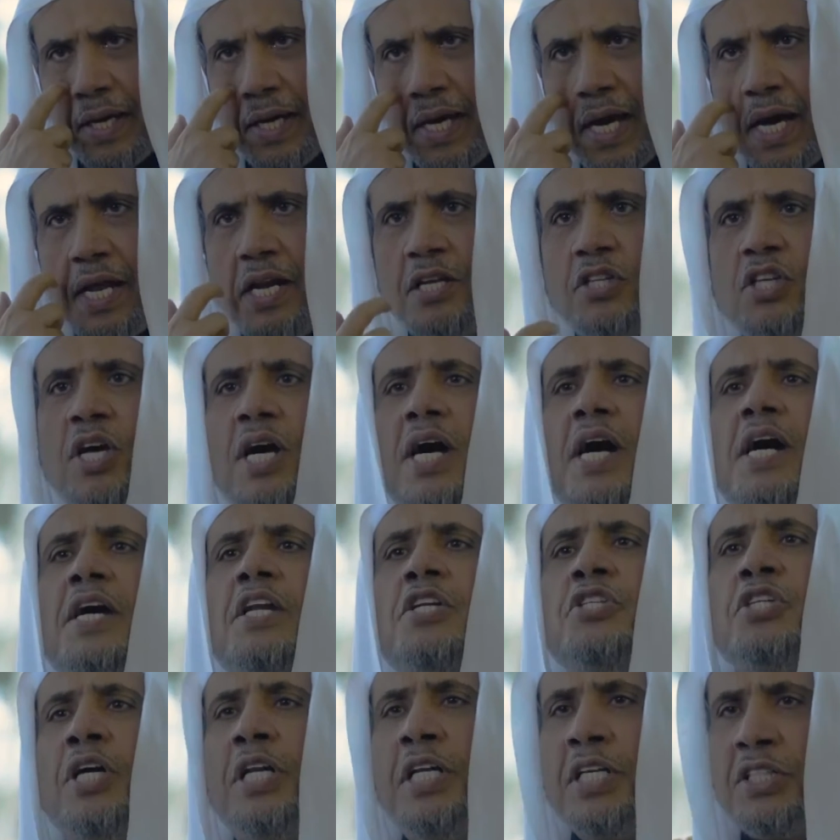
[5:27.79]
كانت
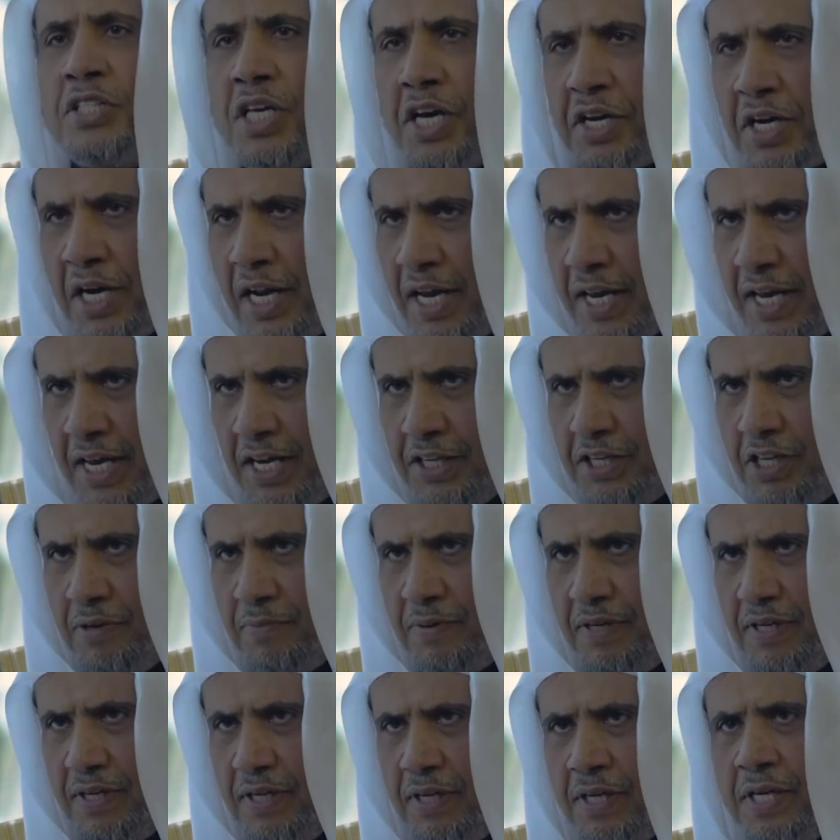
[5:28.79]
خارج الإطار
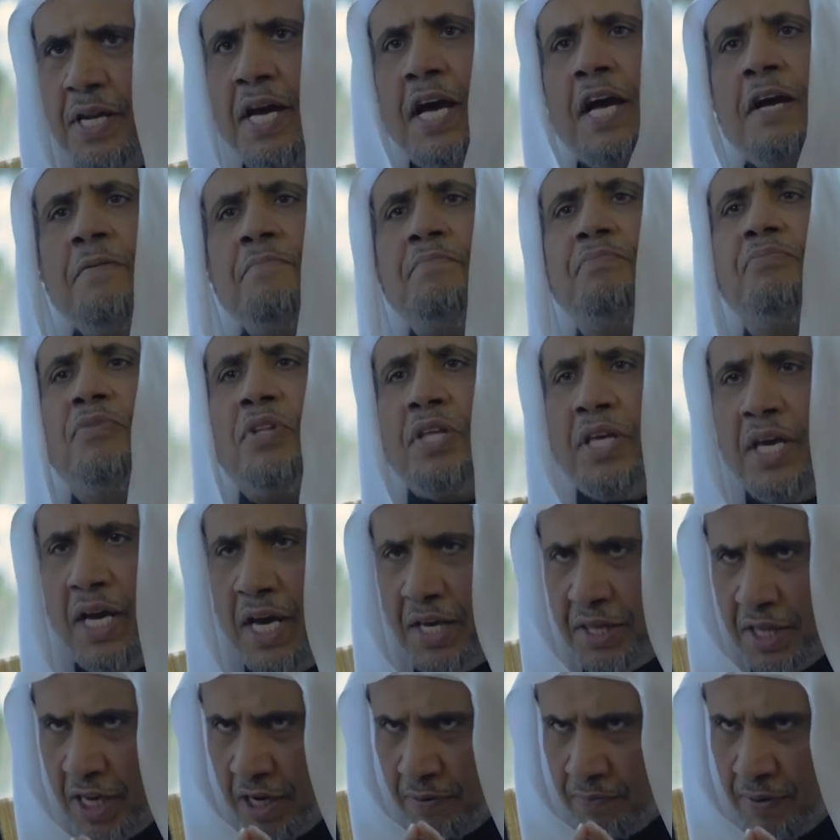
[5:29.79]
الأكاديمي نعم
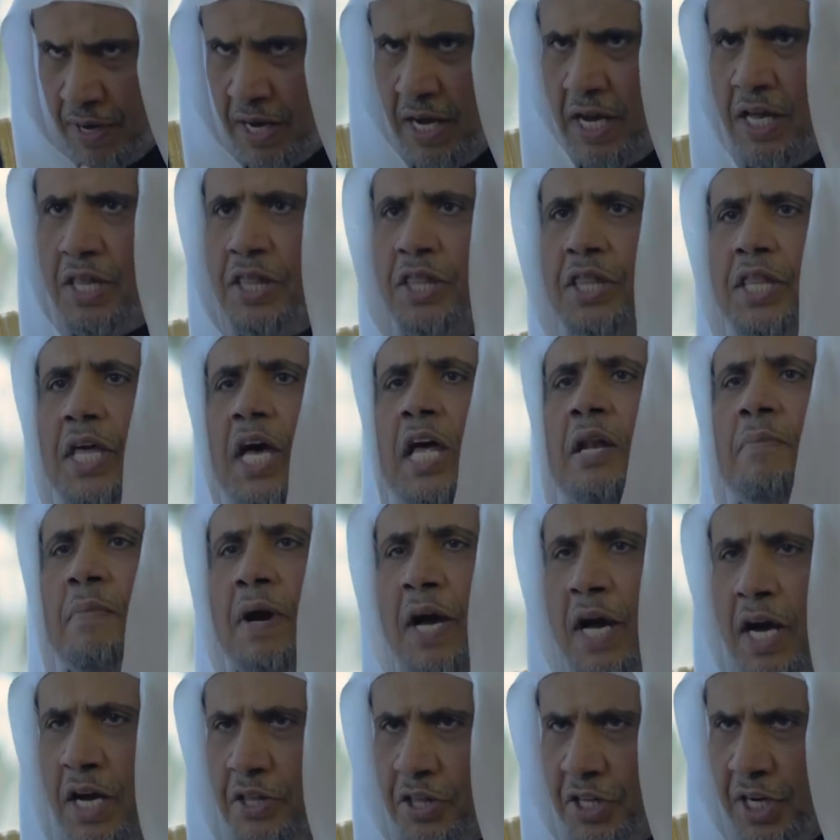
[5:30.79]
كان لبعض
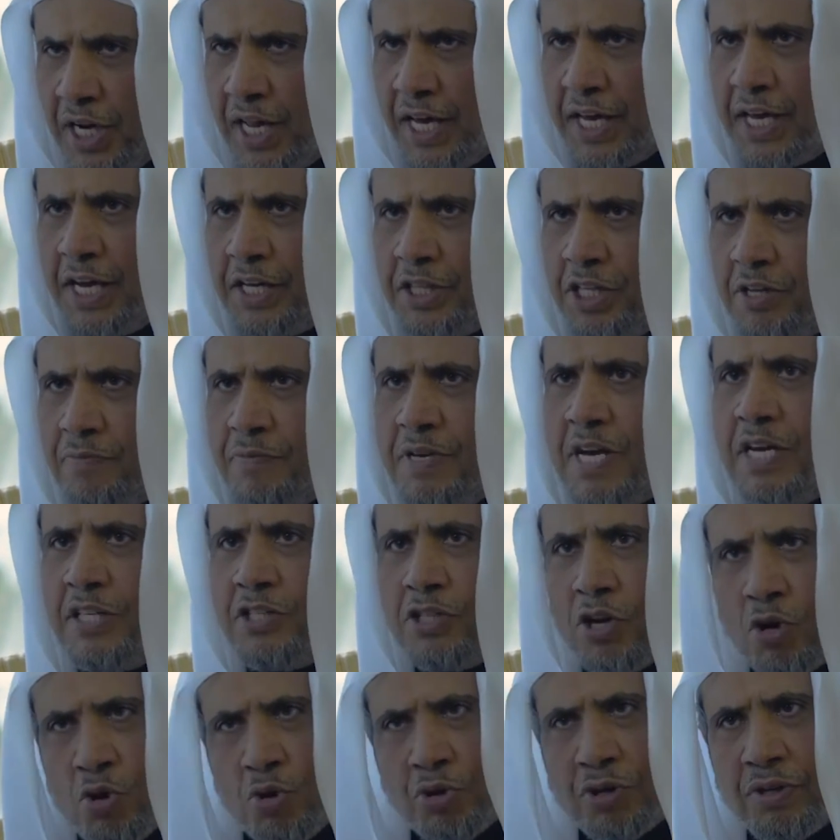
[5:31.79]
المحاضن الأكاديمية
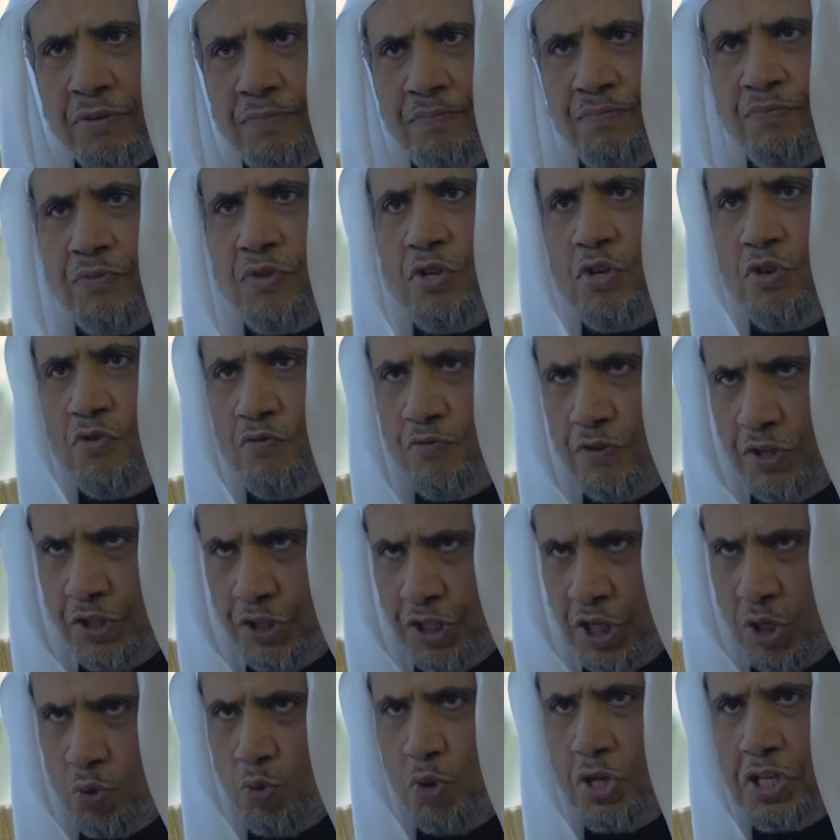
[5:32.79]
دور في
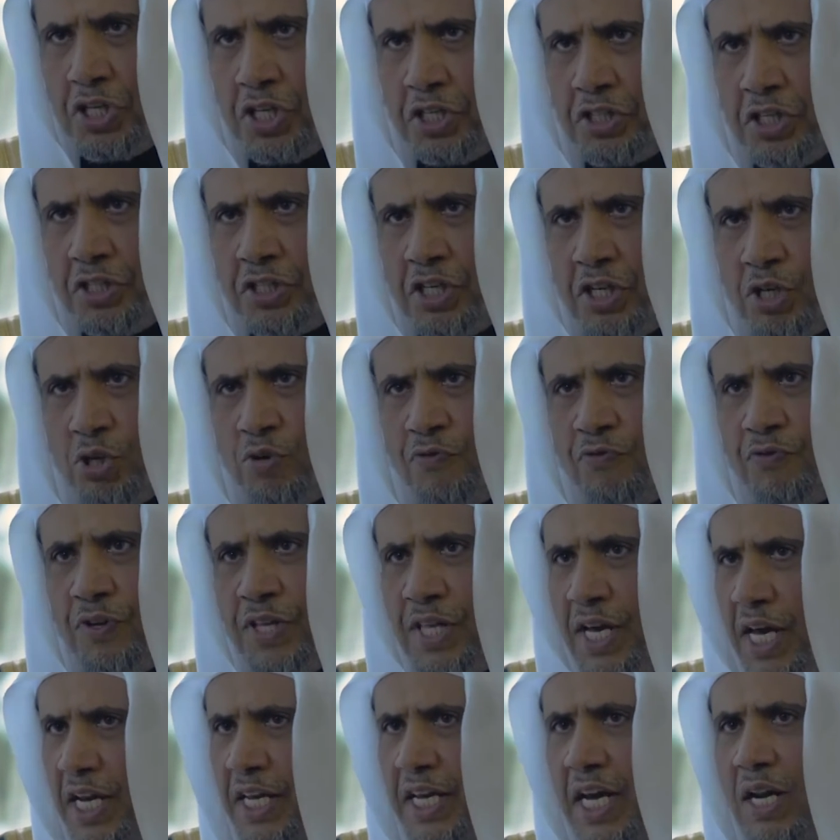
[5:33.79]
الترويج للتطرف
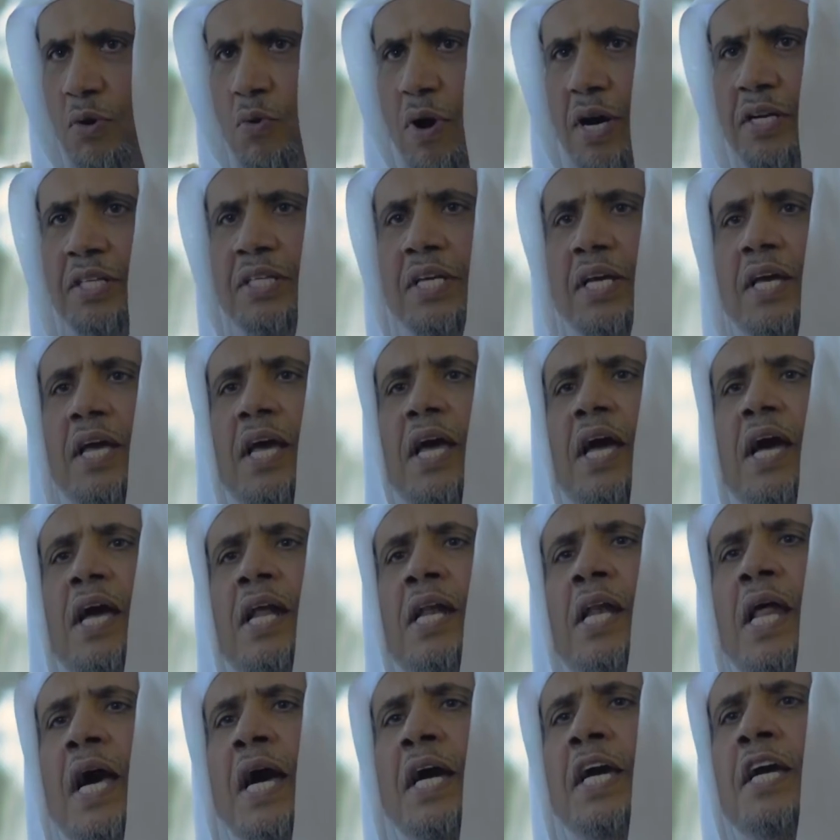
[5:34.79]
في ذلك الوقت
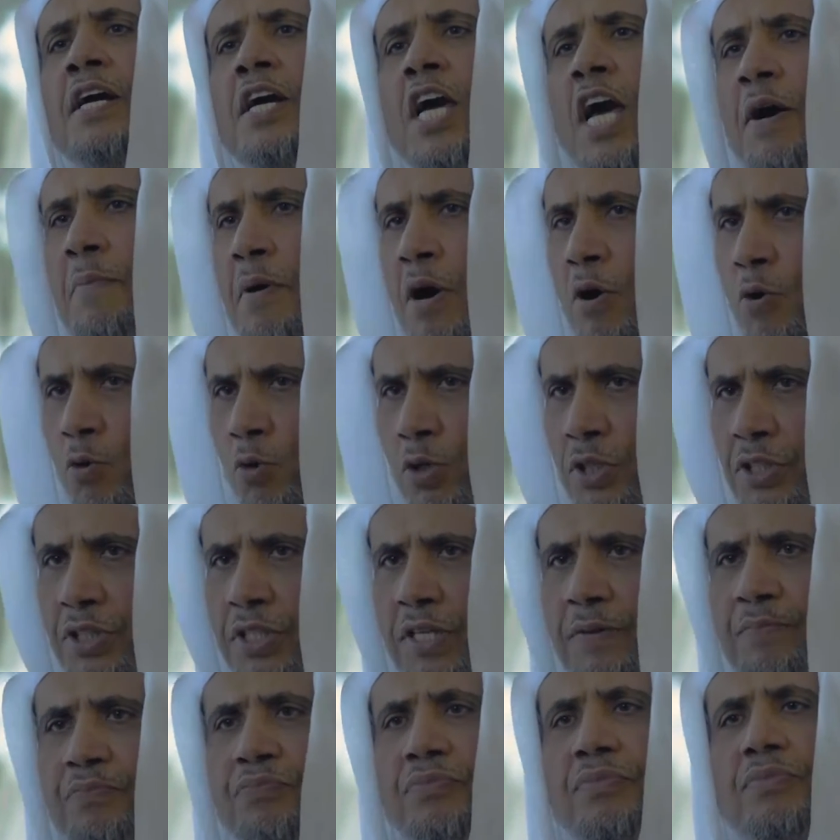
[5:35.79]
لكن كما
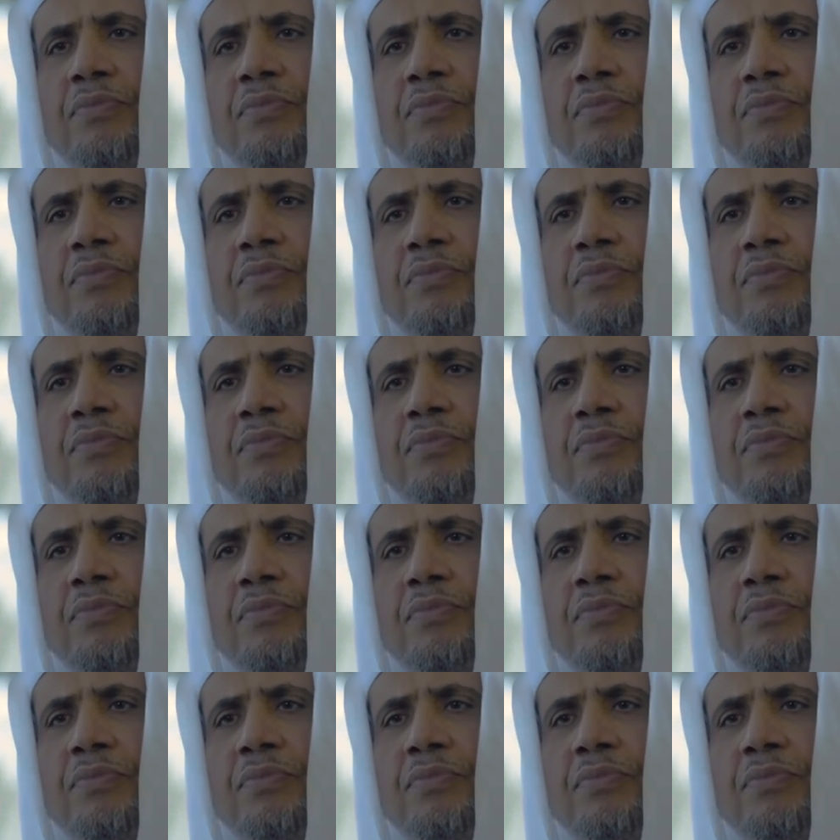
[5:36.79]
قلت